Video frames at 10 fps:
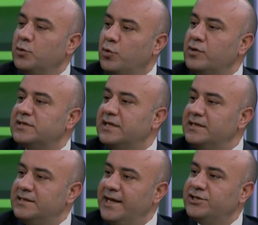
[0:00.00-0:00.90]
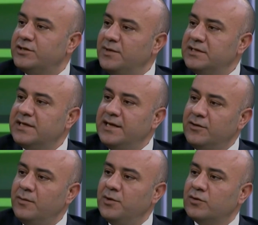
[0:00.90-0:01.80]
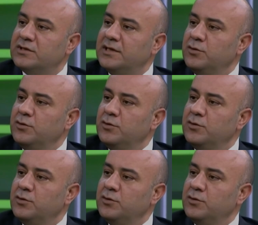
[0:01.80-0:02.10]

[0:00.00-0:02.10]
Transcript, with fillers: kur riskinizi de hece etmeniz gerekiyor bir noktada.